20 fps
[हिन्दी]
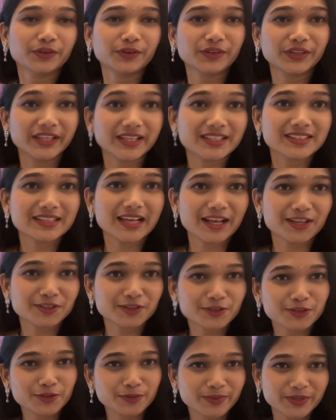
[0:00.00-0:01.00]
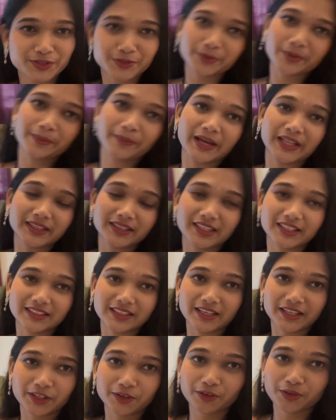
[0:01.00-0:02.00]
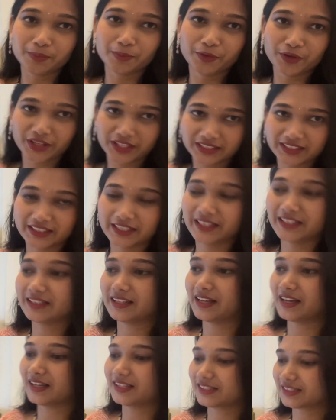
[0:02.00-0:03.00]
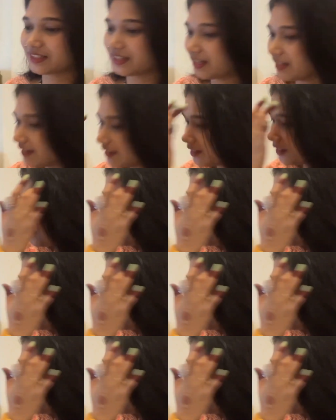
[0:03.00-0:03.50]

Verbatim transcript: so, यस yes, आज तो सुबह सुबह बांधना था क्योंकि मुहूर्त यही था आज का